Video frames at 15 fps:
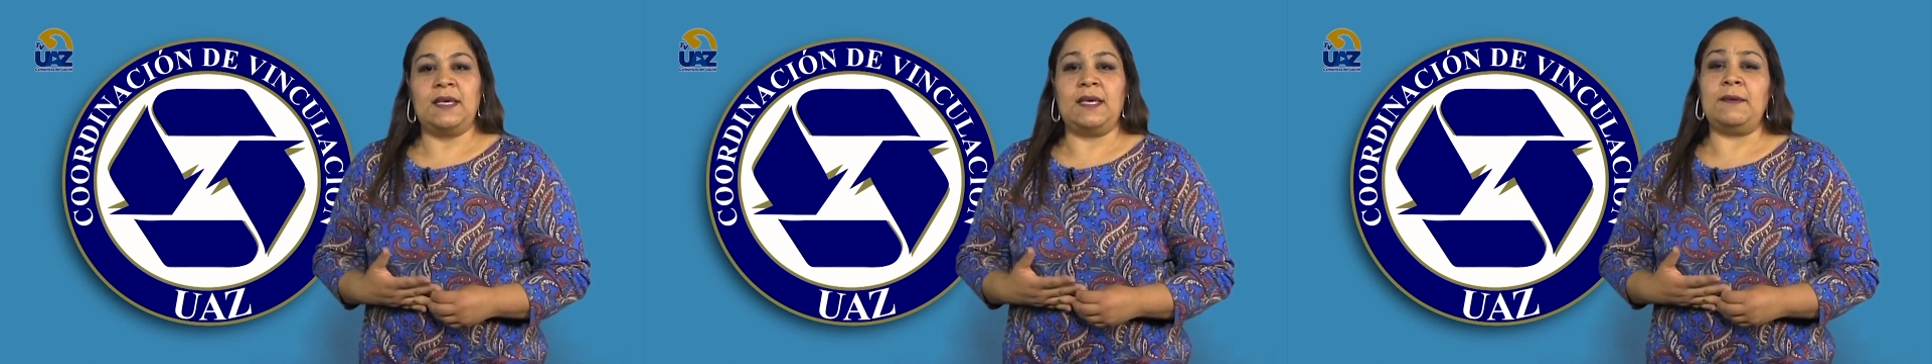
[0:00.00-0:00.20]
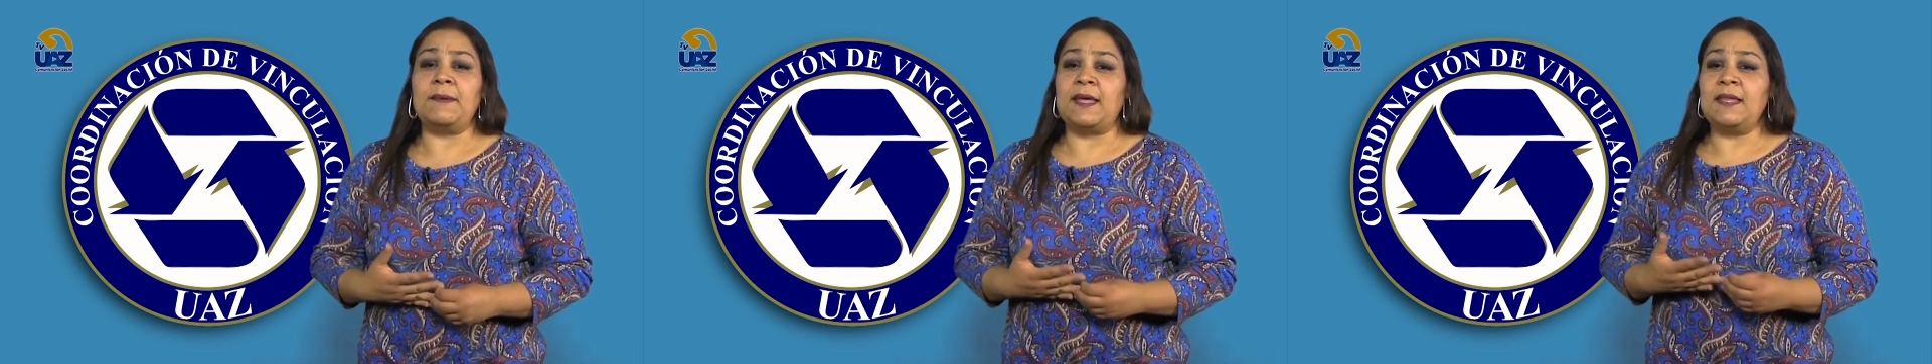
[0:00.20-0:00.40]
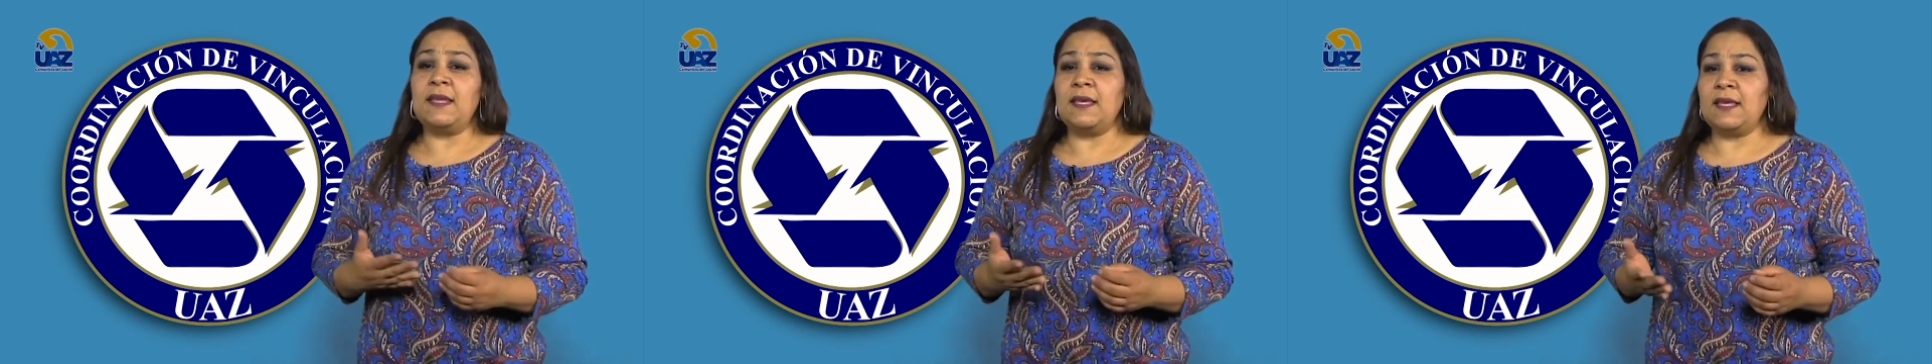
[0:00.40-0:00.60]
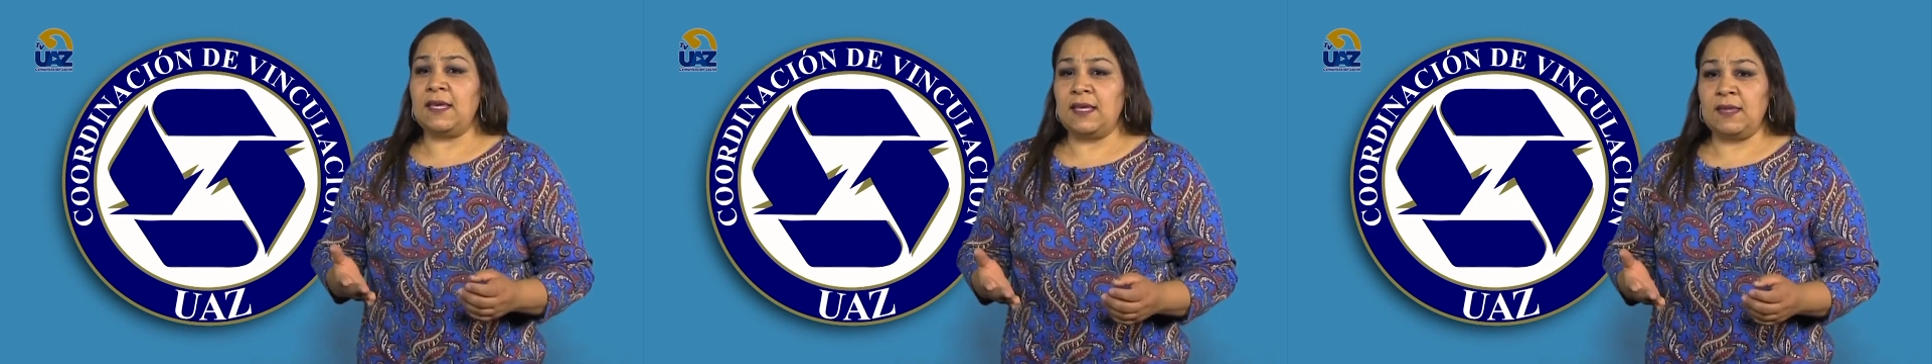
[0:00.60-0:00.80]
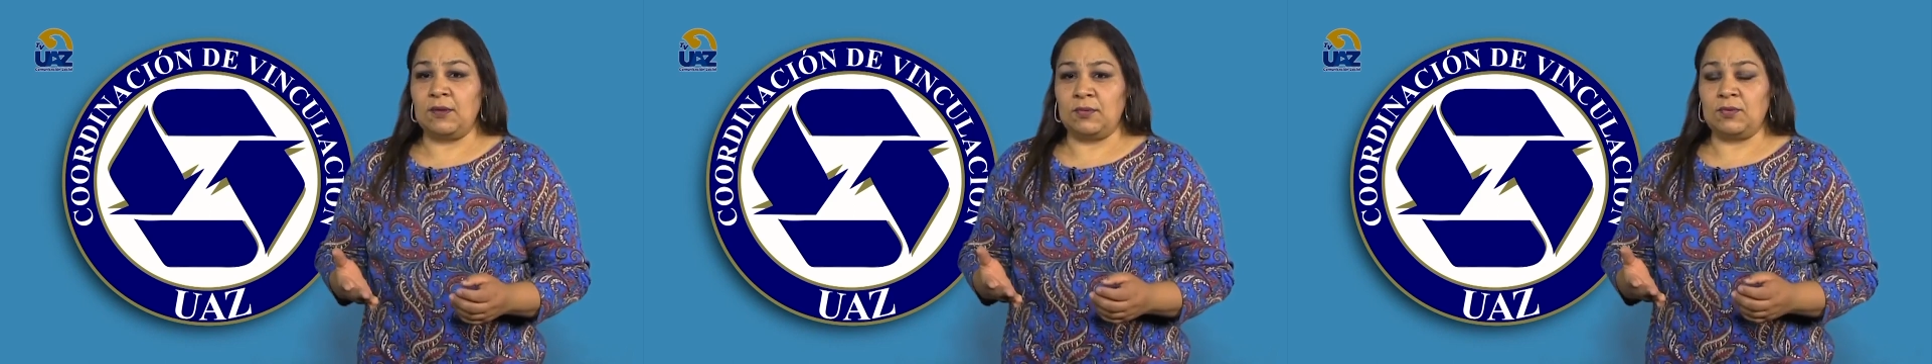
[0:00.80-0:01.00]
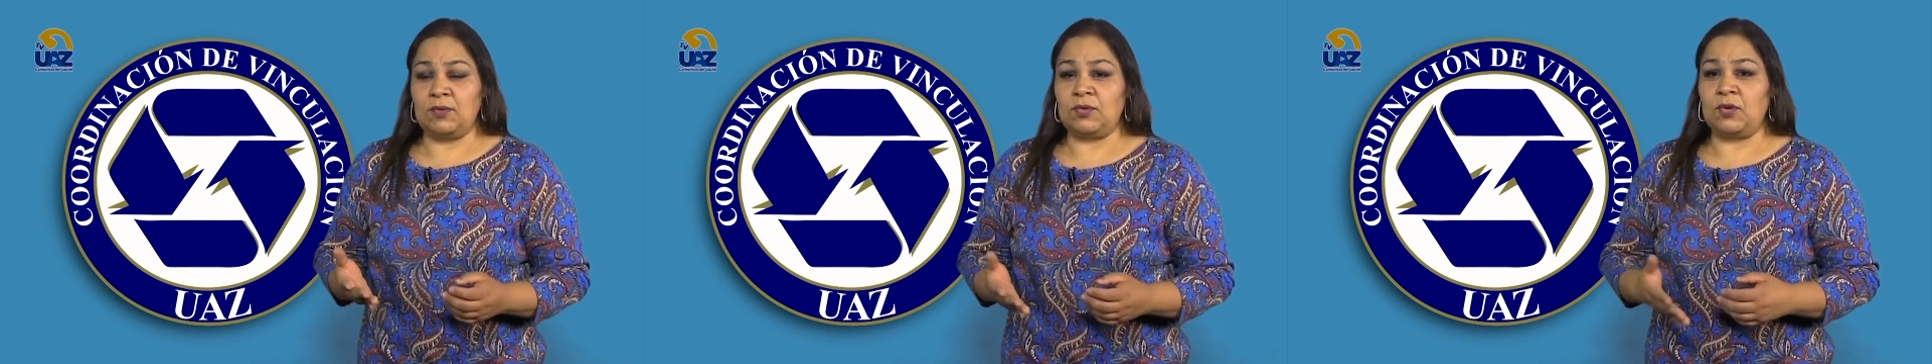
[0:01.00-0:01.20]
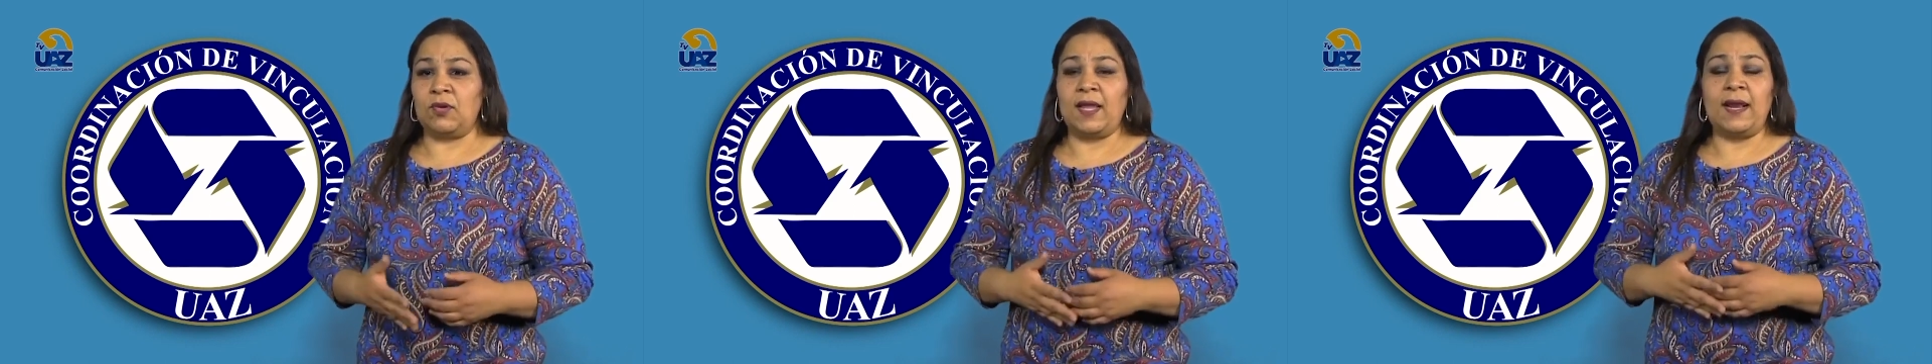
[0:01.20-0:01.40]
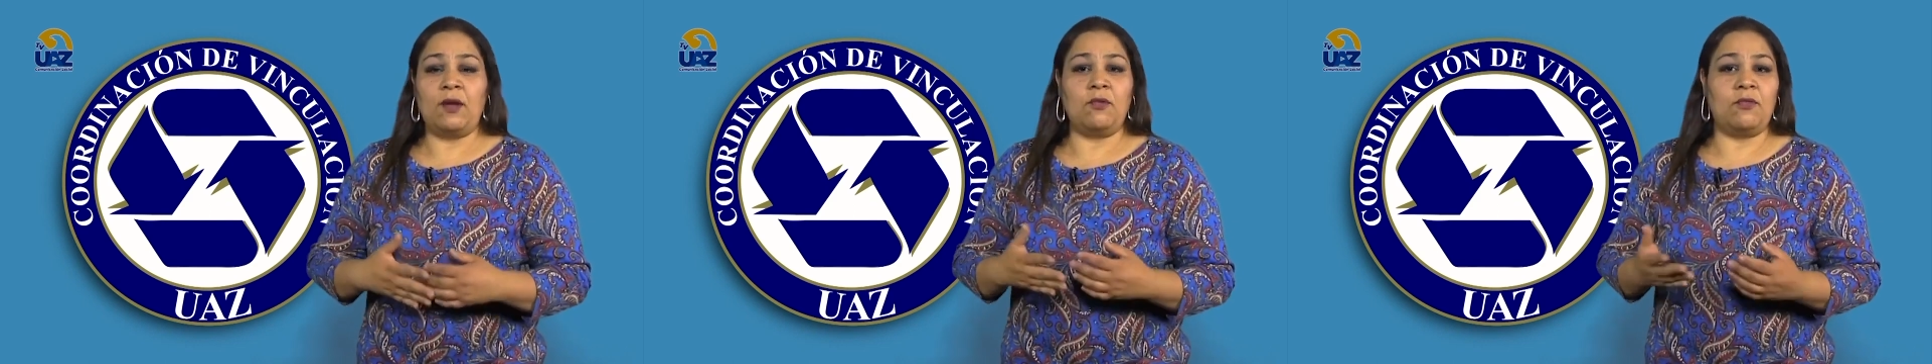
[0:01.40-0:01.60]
Y va dirigido toda la